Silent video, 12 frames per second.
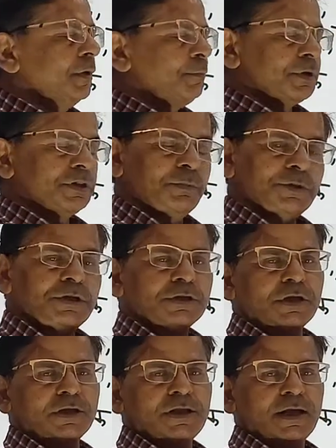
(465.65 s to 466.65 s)
प्रतिबंधित
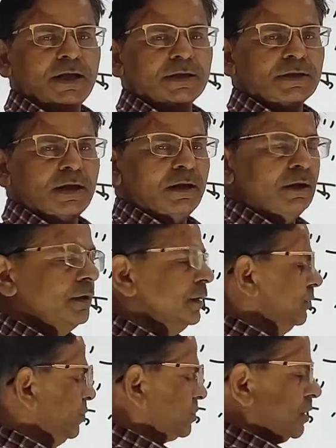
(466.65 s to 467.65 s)
कर दिया गया
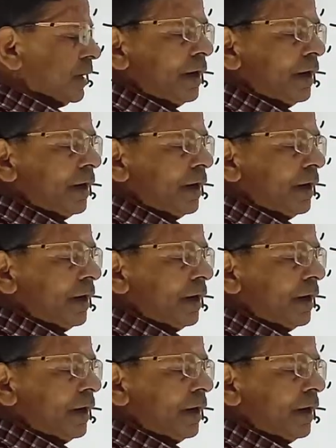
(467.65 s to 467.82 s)
था जिसके